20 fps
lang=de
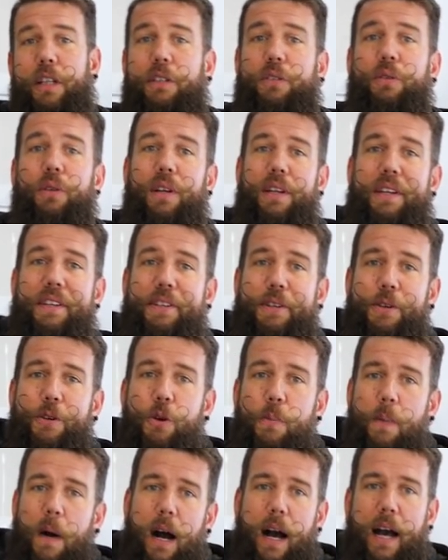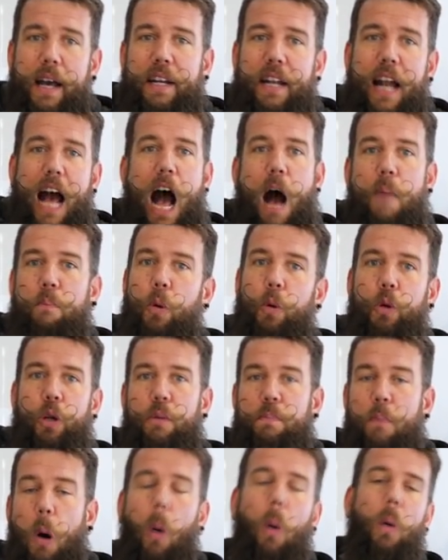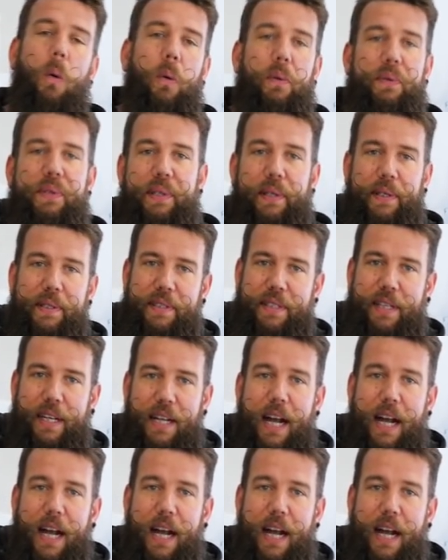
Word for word: natürlich über ein Abonnement unseres